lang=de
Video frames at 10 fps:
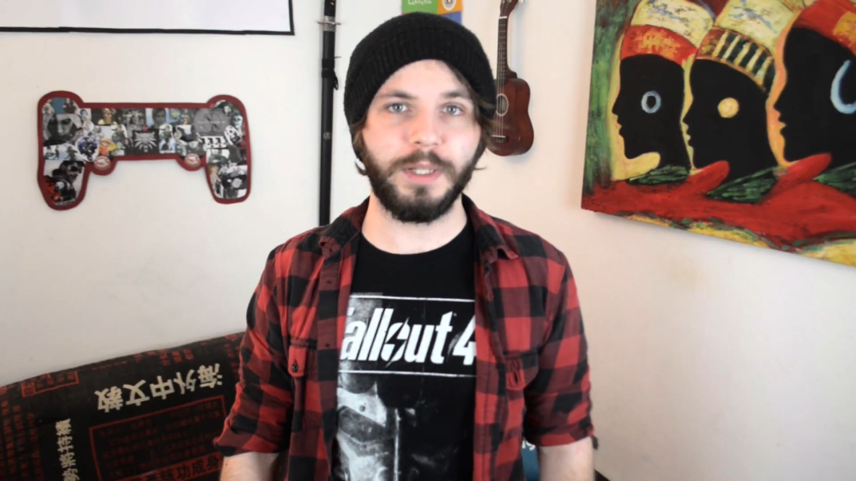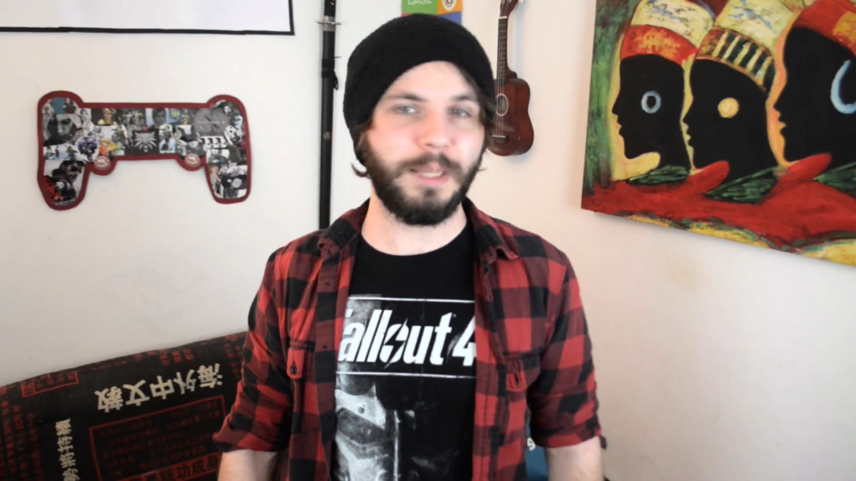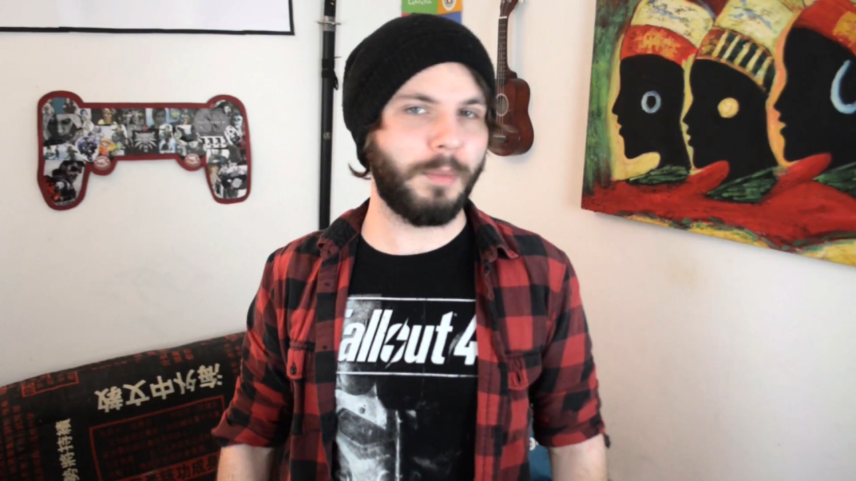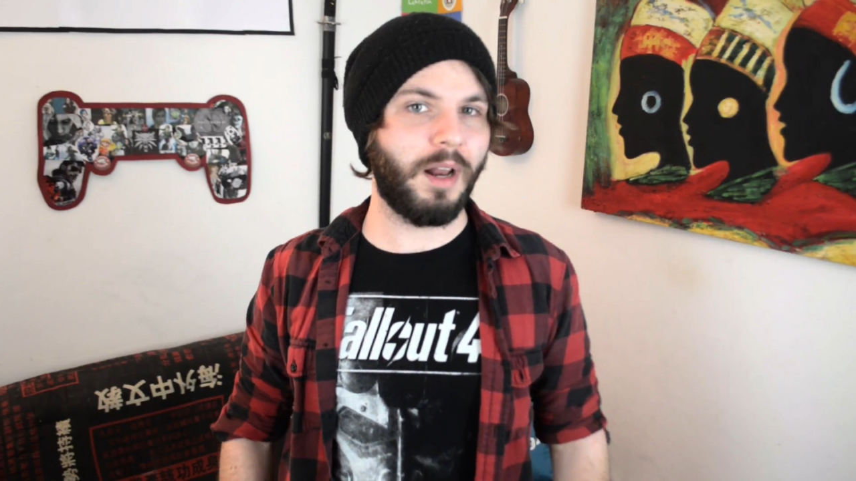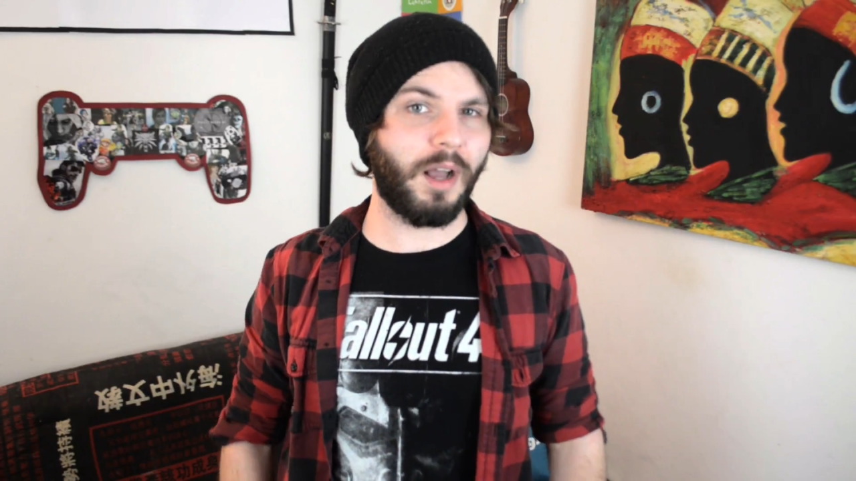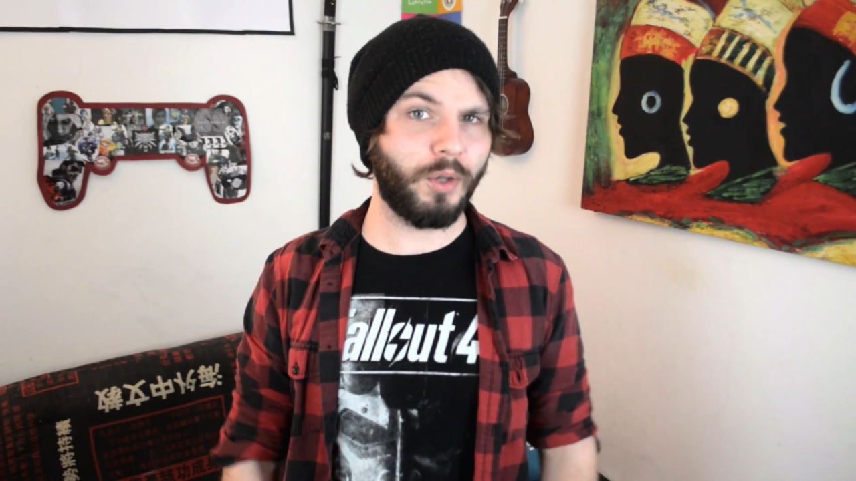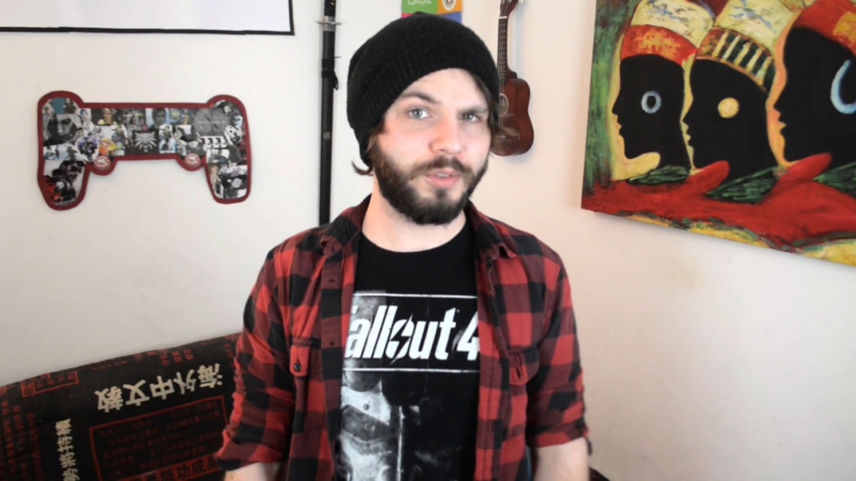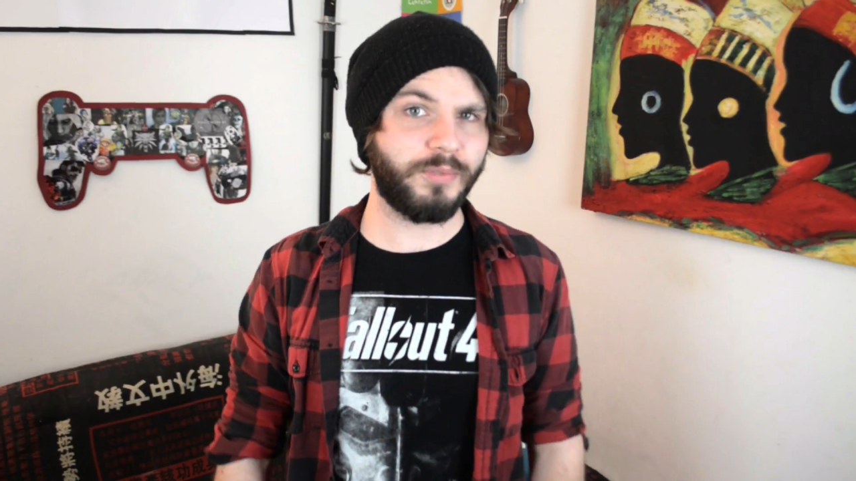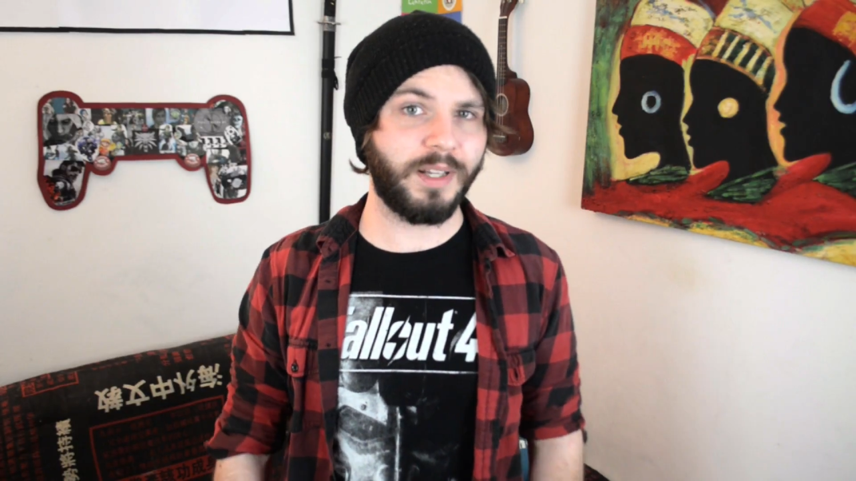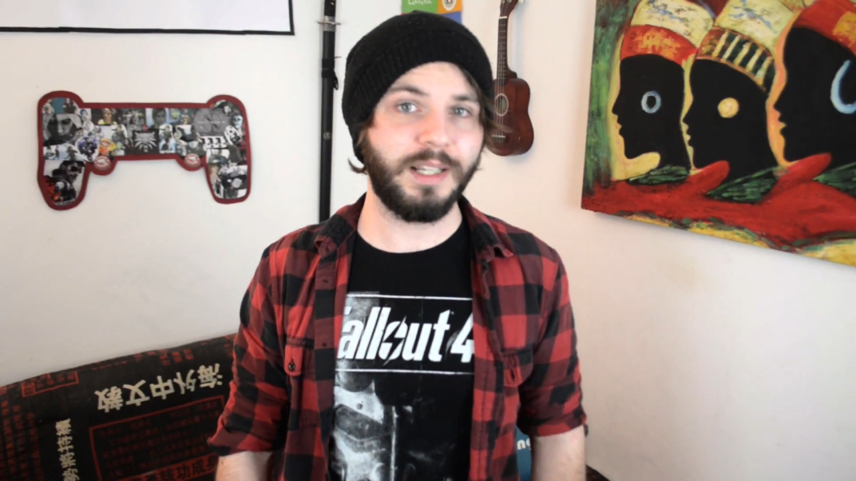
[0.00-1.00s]
bei dem man
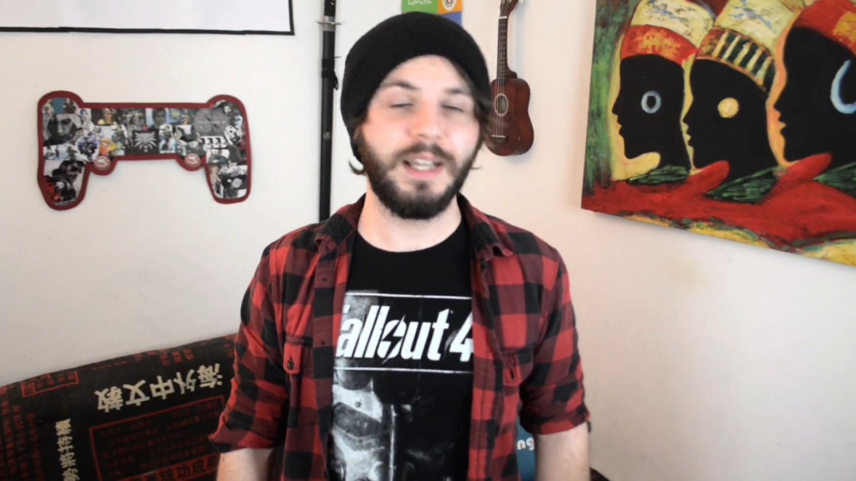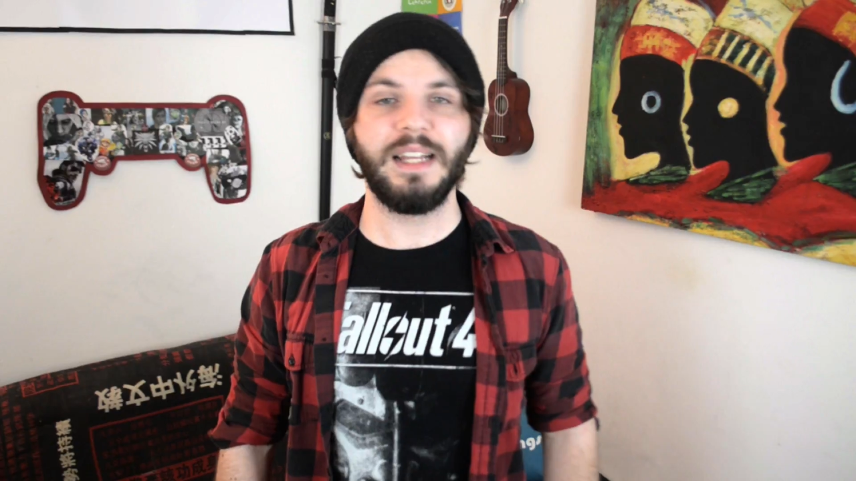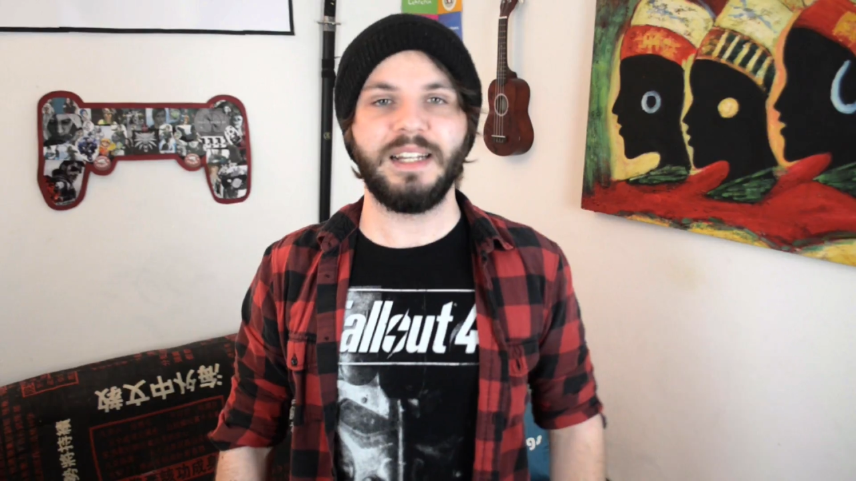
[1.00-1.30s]
herausfand,